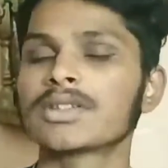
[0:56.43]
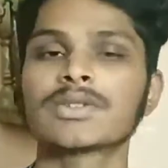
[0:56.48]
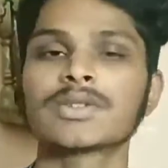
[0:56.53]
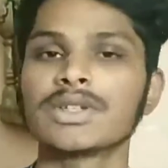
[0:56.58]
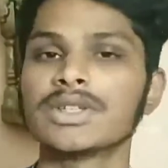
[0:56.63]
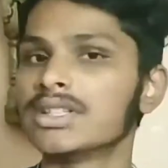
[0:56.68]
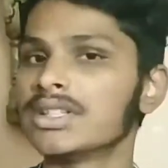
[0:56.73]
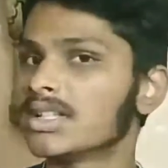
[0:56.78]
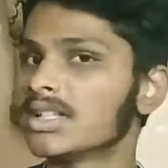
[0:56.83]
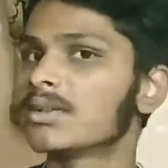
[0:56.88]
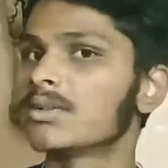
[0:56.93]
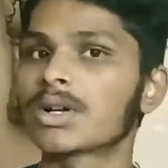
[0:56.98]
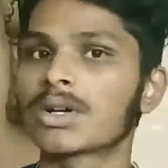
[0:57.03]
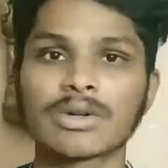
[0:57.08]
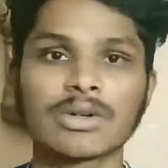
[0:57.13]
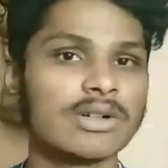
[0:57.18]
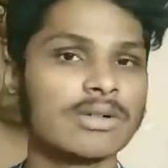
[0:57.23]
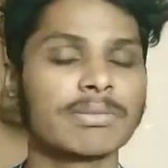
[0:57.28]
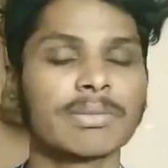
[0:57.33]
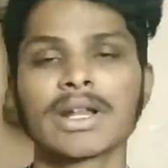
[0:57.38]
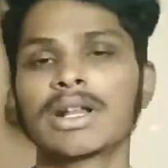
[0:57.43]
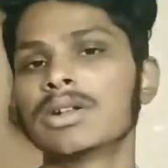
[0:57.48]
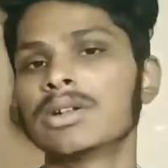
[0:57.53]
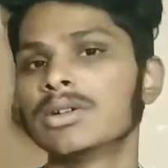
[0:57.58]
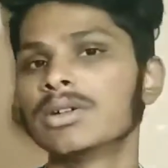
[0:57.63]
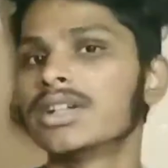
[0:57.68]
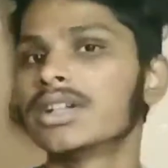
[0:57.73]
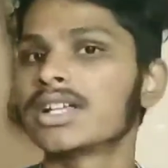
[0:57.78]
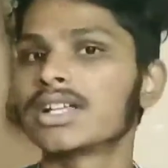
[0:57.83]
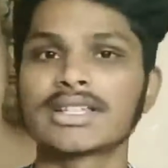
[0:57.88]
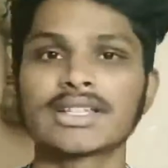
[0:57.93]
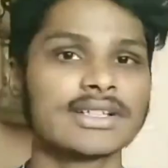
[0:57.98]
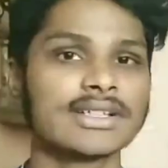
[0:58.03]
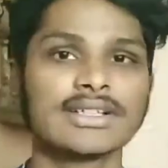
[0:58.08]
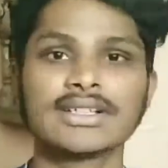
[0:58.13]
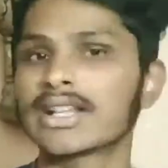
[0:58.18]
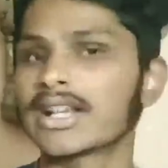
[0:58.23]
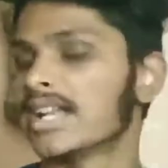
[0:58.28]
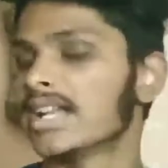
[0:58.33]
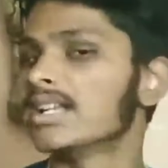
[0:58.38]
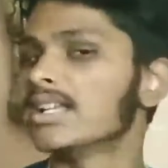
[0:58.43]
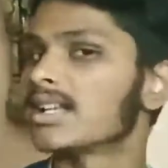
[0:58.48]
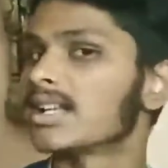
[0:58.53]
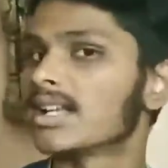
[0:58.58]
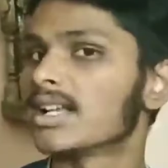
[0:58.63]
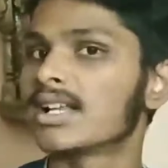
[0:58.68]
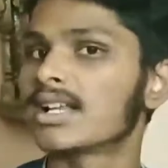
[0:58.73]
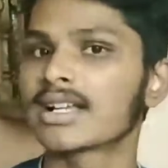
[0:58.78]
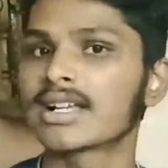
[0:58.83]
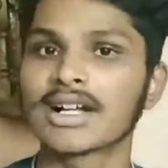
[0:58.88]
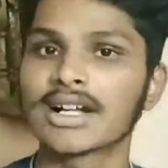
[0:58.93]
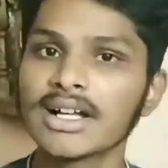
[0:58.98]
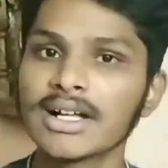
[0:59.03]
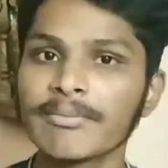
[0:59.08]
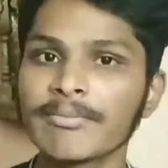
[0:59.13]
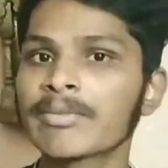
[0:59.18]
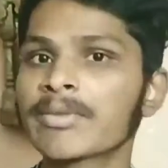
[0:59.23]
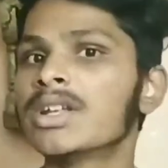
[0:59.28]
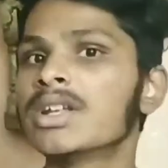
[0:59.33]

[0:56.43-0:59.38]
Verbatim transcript: ஸோ இந்தந்த ஒர்க் அவுட் பண்ணணும்னுட்டு அதுக்குன்னு ட்ரைனர் எல்லாம் இருக்காங்க